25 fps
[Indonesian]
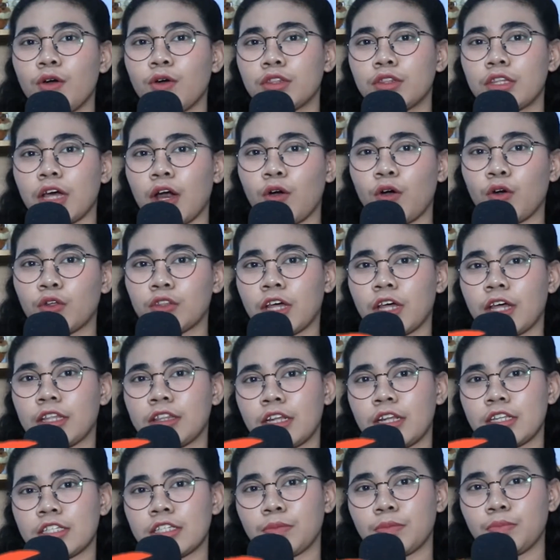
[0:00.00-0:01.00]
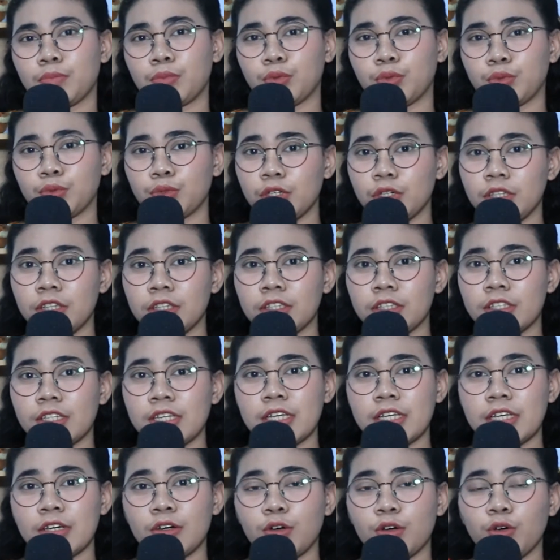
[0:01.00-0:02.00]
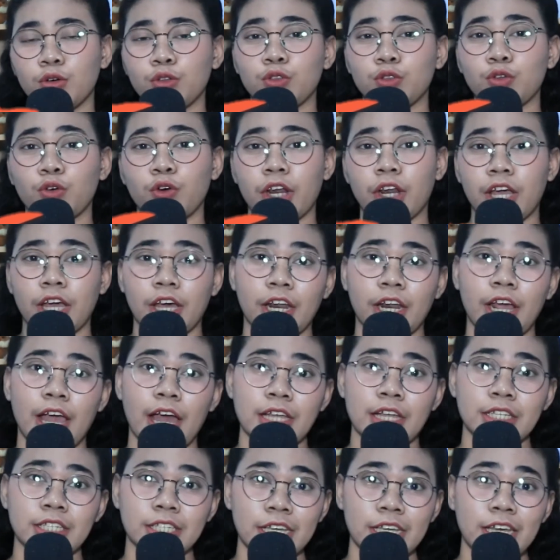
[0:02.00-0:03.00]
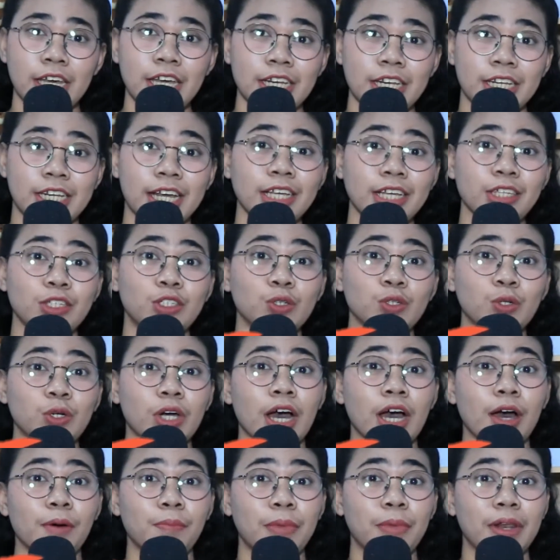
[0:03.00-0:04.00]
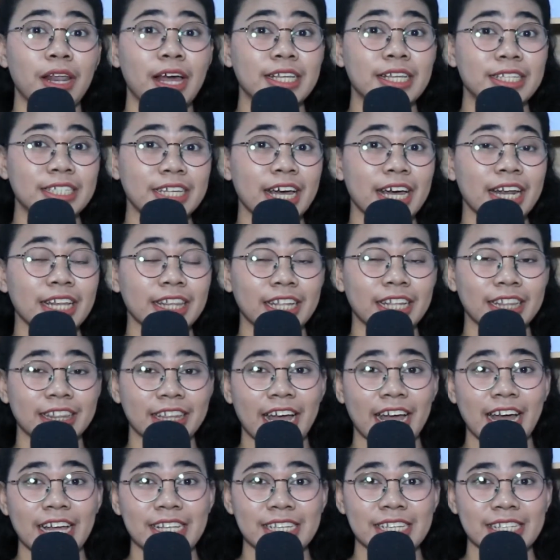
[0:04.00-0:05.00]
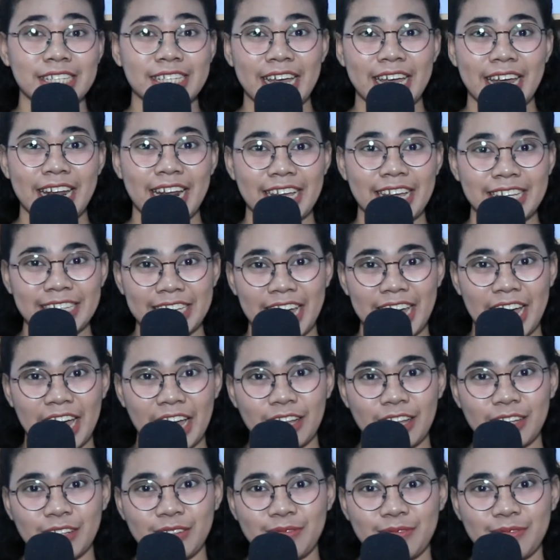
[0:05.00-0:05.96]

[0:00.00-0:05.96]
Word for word: kota-kota tersebut untuk rekreasi dan juga belajar tentang sejarahnya.